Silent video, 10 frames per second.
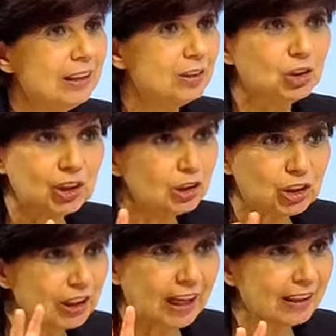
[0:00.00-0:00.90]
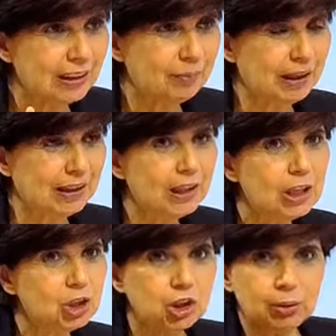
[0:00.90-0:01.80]
شيء آه، شيء غريب يعني
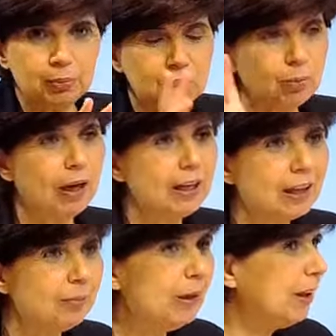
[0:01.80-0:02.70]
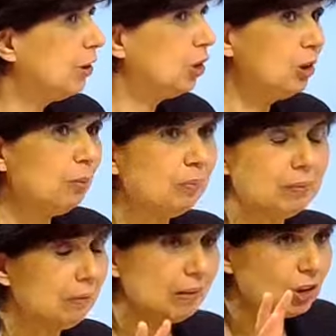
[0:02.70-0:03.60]
شيء بيشبه الإخباري شيء
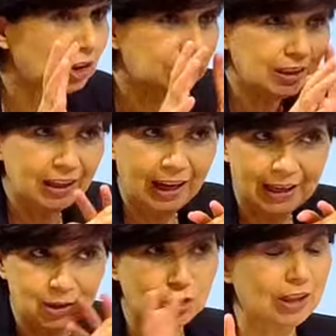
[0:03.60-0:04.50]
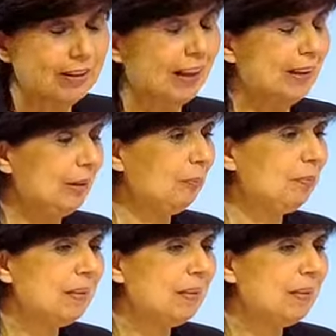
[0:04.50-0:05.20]
شي شيء عن جد غريب